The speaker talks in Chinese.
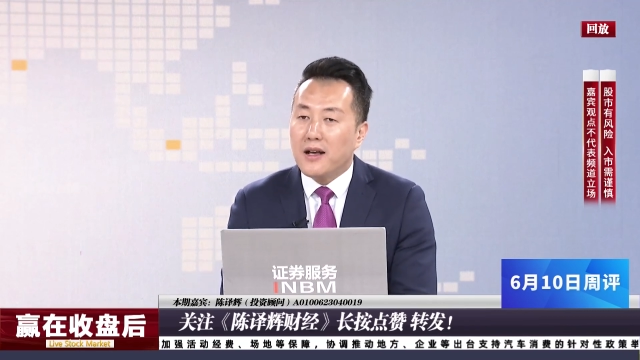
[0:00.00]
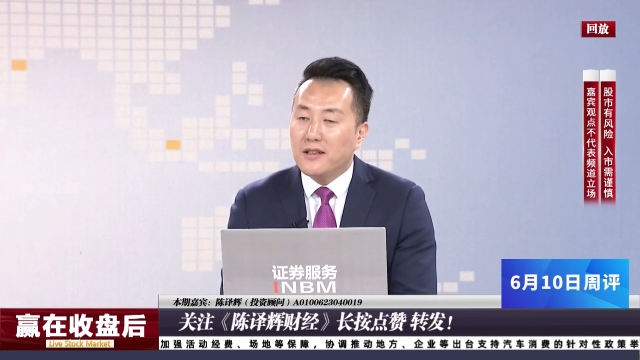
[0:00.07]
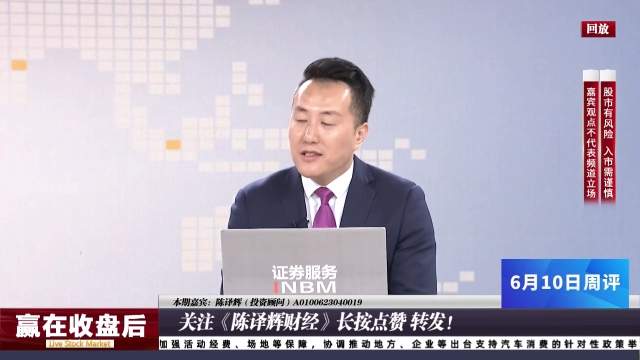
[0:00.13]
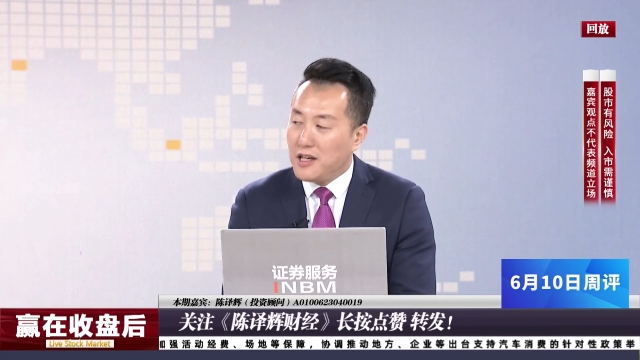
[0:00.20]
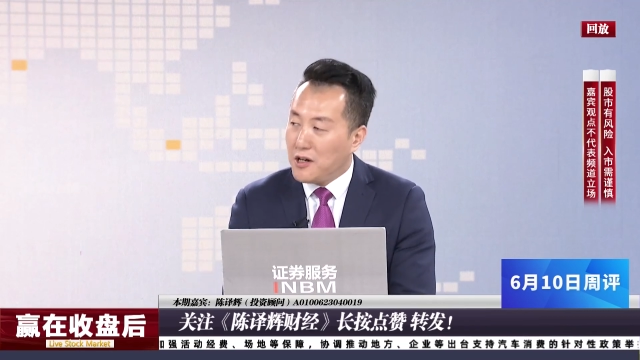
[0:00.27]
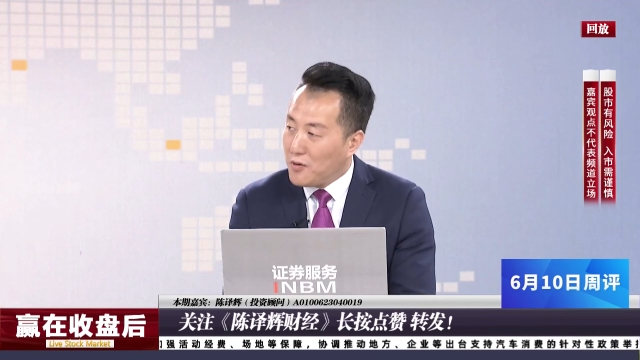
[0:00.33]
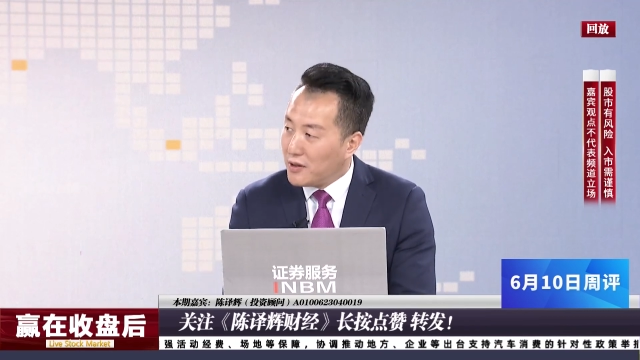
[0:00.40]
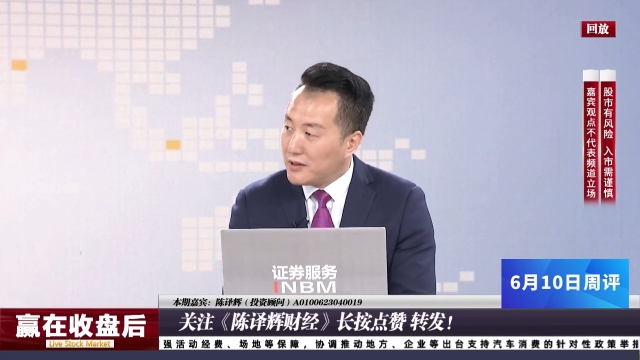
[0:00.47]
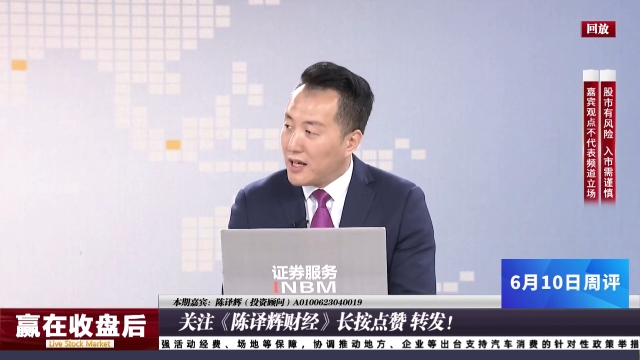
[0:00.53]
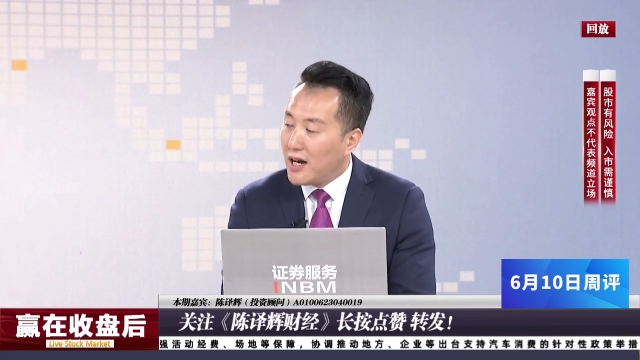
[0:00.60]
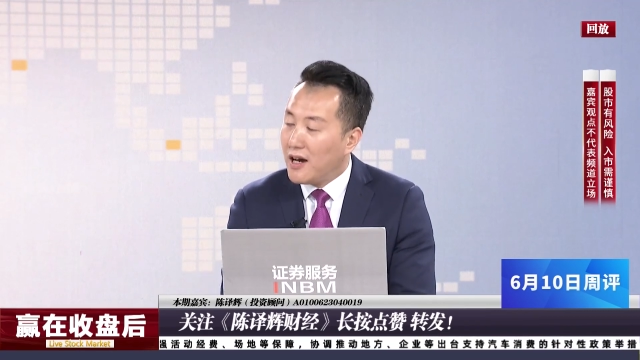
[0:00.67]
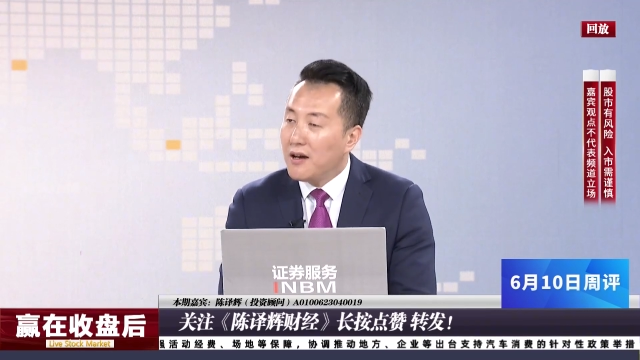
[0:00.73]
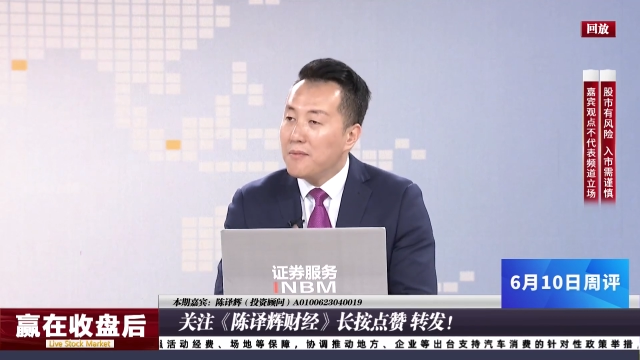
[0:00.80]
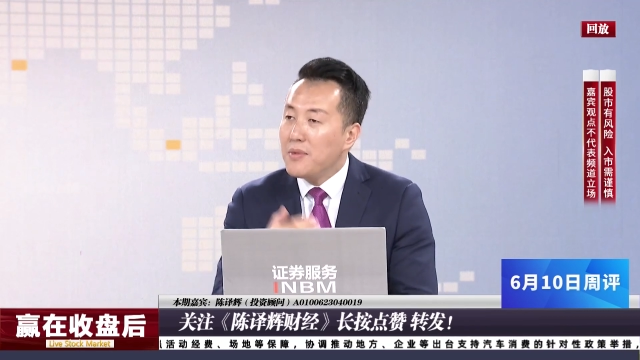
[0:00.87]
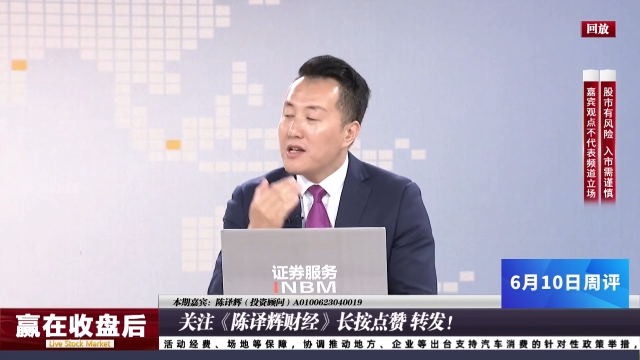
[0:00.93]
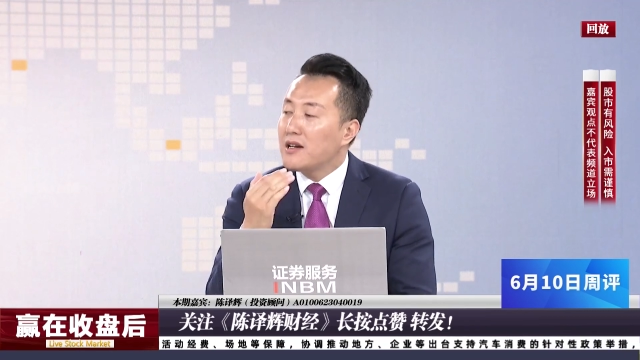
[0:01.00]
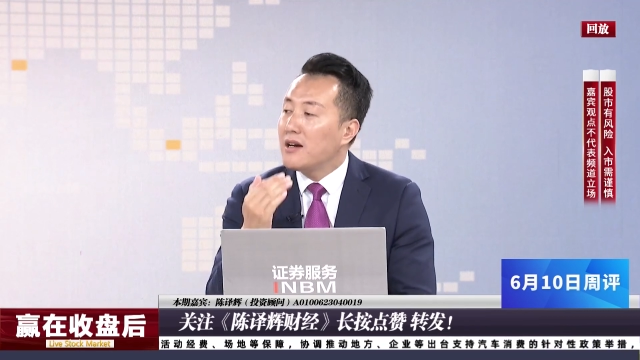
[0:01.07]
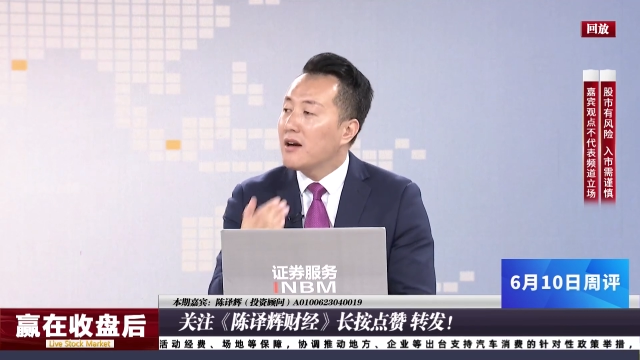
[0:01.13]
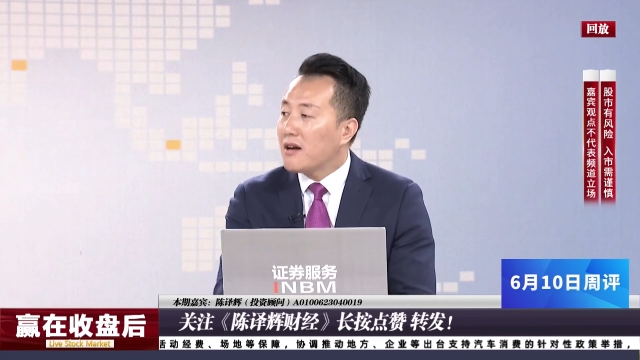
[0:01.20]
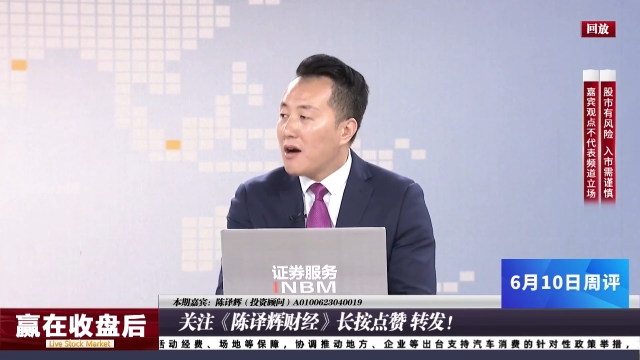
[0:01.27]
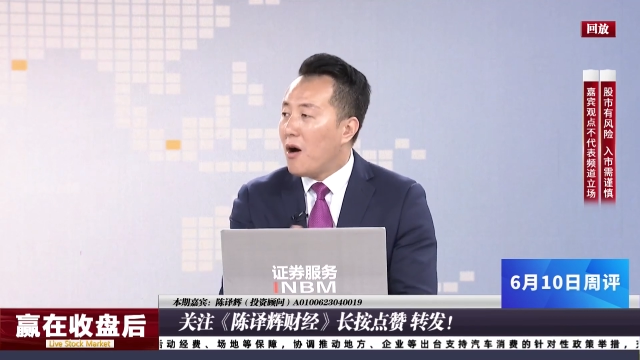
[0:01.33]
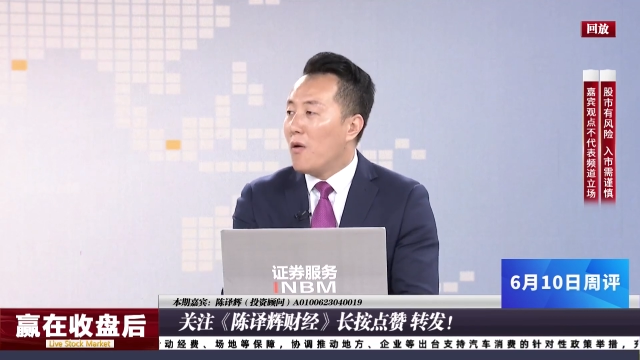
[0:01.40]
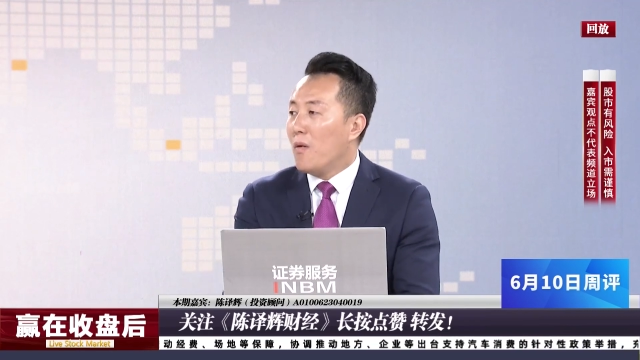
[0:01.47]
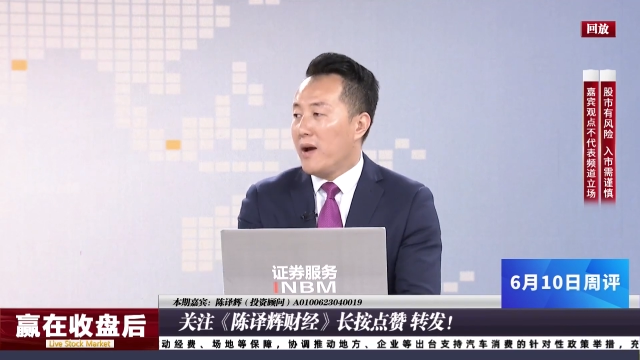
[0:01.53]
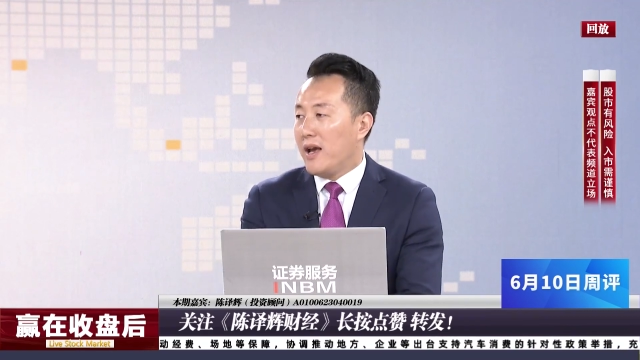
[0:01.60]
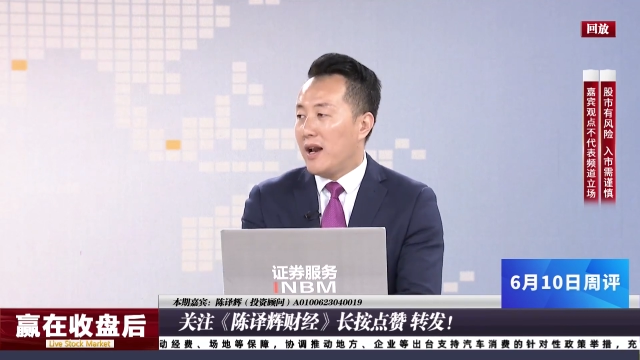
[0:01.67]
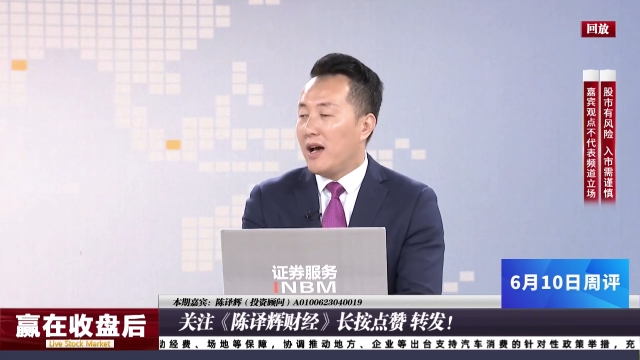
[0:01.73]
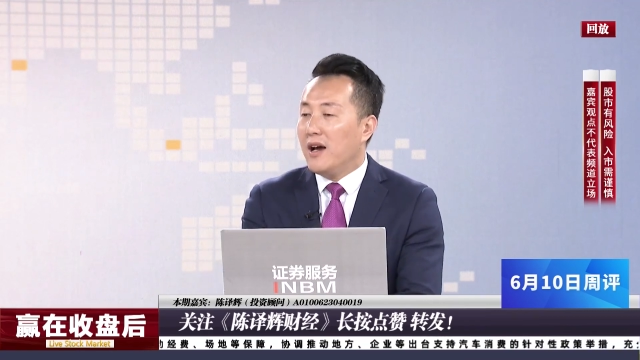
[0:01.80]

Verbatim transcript: 结果呢变成了高位了。